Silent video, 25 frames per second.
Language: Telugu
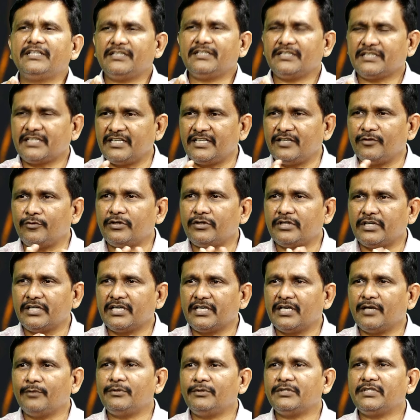ఇక్కడే ఉంటాడు
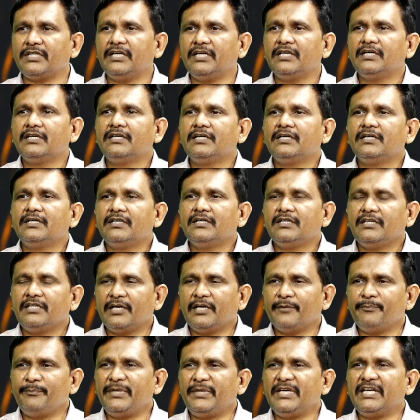కాకపోతే
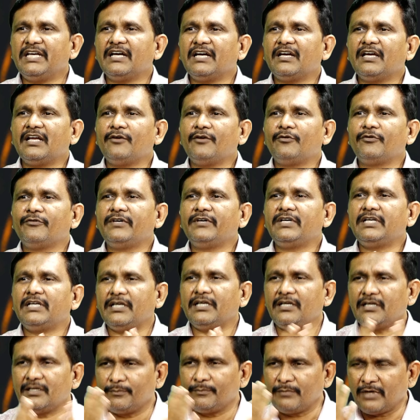ఎంపీగా గెలవడం అంటే
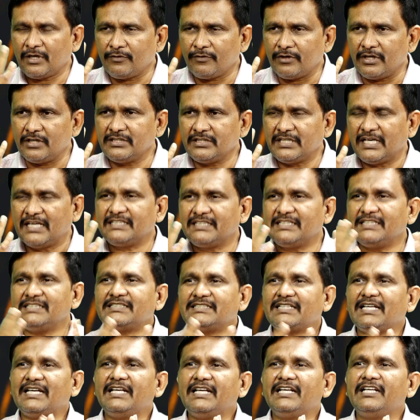మావాడు జాతి
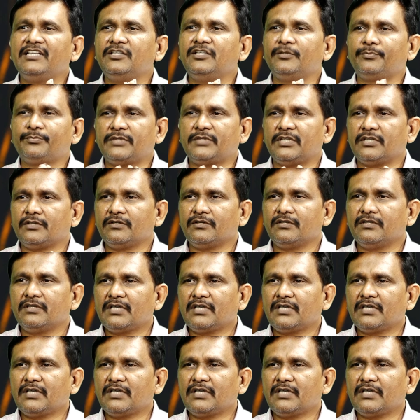స్థాయి అనే చెప్తారు